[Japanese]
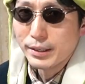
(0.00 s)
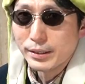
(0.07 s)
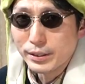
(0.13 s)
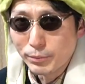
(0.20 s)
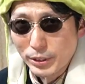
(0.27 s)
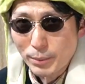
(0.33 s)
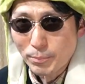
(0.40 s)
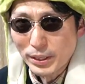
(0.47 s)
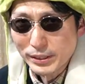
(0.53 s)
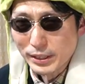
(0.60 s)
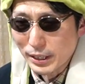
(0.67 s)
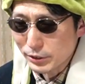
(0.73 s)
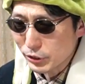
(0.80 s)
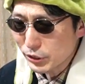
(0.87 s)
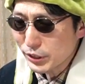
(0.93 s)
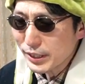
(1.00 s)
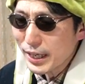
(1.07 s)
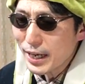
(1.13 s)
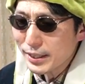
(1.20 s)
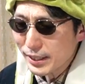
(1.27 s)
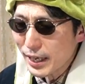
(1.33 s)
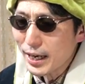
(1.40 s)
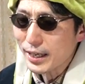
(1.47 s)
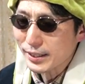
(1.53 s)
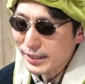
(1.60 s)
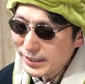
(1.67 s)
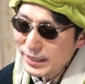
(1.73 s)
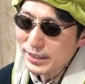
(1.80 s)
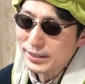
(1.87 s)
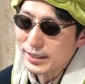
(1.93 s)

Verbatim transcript: でもやっぱりさ追加キャラ来ちゃっ